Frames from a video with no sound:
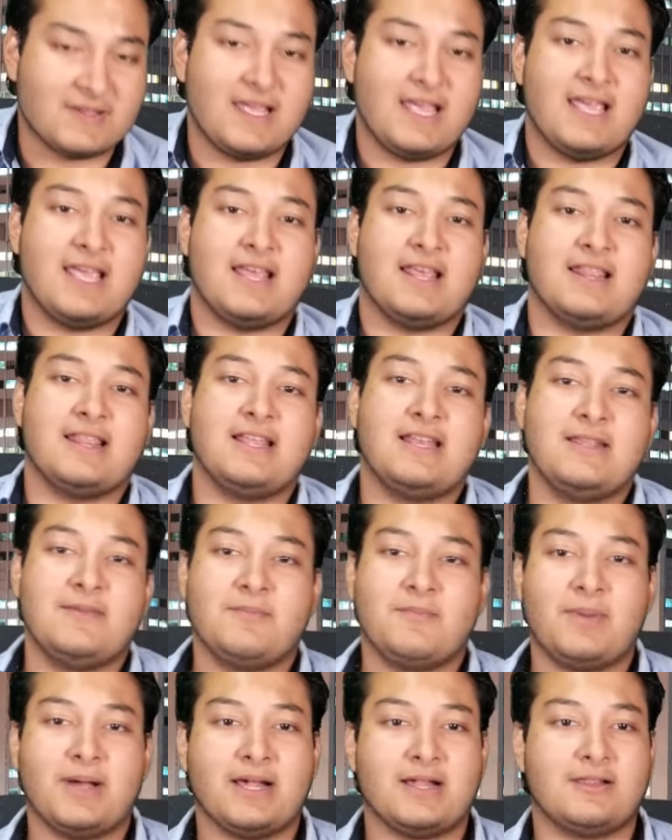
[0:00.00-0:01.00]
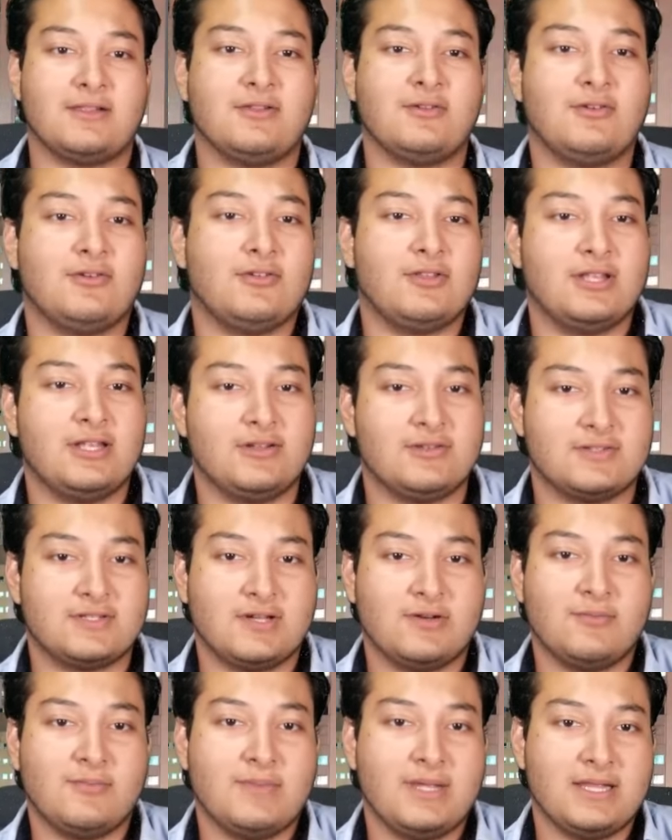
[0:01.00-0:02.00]
que del impacto de los
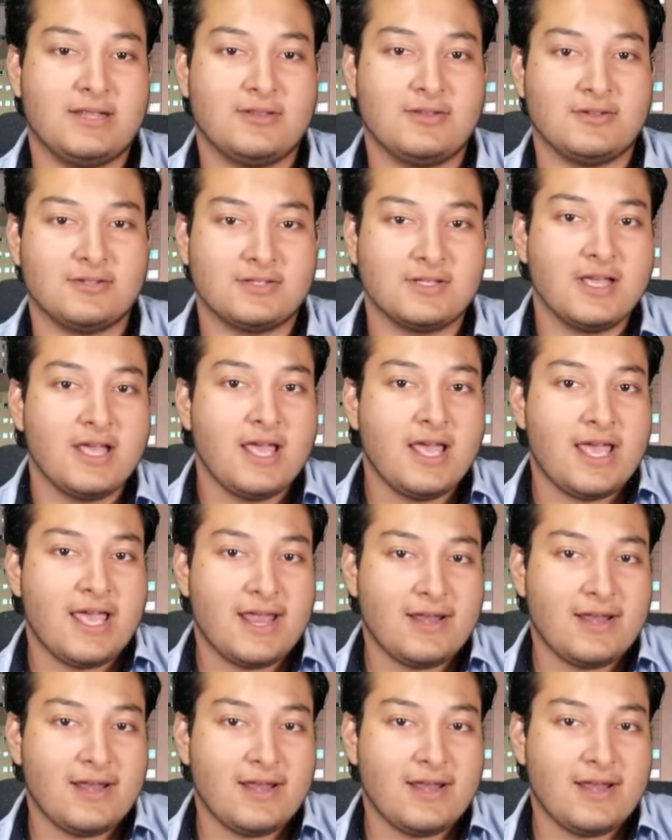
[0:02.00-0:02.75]
aumentos en